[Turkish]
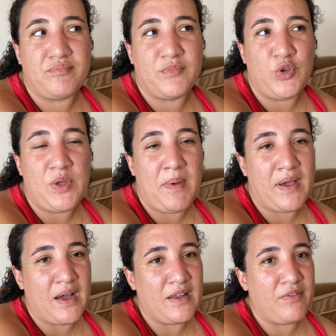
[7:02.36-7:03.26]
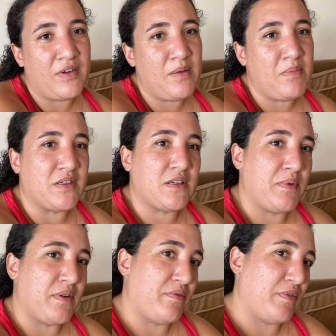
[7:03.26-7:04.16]
YMK'ye falan başka
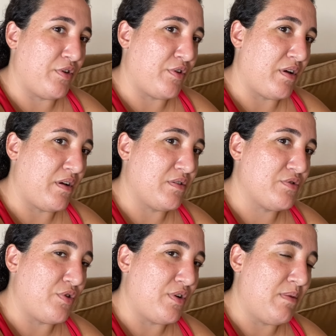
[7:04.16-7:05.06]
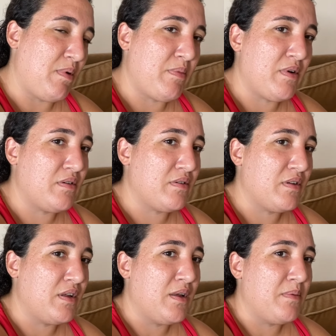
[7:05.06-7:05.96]
bir videoda söyleyeyim ama
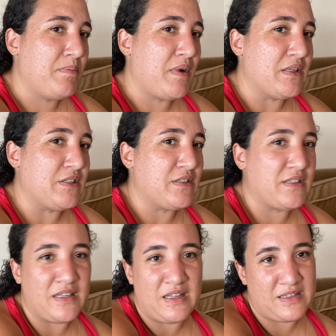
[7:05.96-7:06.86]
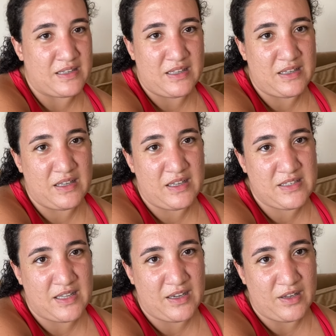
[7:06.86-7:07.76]
ben şahsen zaten ilk
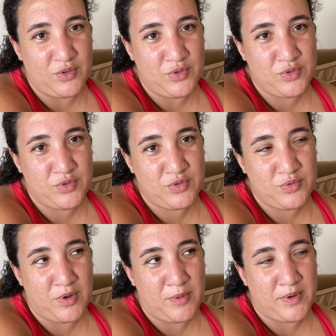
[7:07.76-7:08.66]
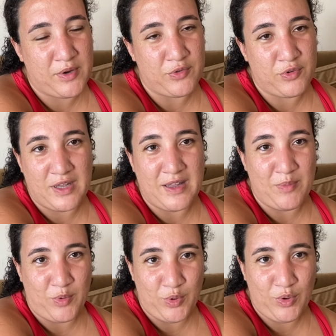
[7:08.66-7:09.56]
sene kalıyorsunuz. Böyle bir kötü
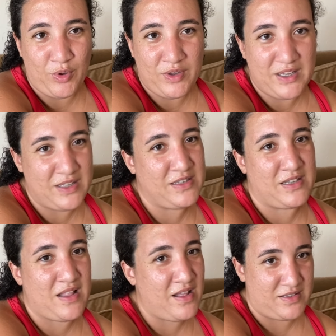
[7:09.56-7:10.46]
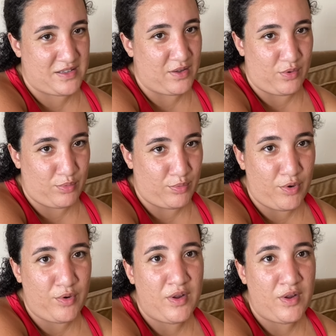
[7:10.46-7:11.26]
deneyim oluyor. İkinci sene asla olmuyor.